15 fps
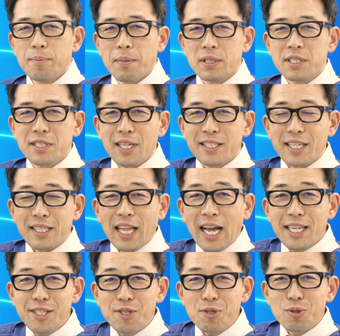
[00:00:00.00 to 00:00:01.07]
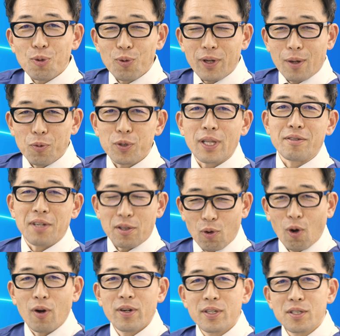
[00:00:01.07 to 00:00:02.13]
まあ、実際じゃあ台数どんだけ持ってるんだ
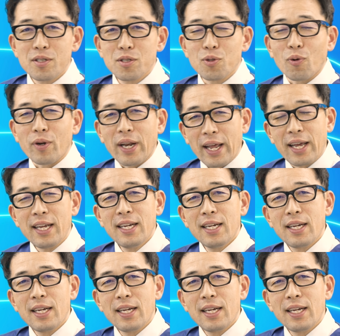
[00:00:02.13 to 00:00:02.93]
というのをね、